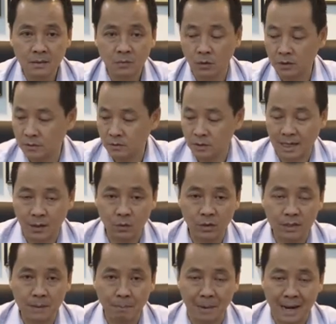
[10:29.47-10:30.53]
我有超
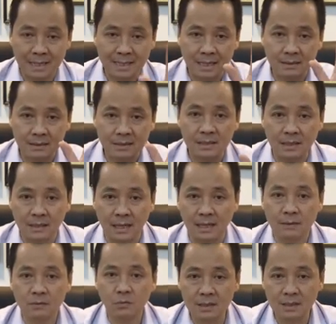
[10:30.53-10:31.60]
过一百张设啊！
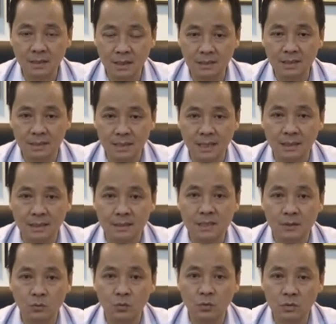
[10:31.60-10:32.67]
这二十年跟
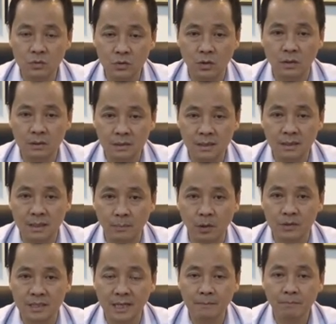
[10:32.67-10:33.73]
政府做这个
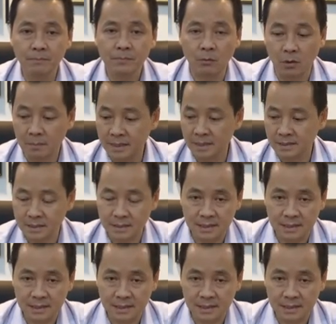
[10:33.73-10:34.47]
project 啊，我们的是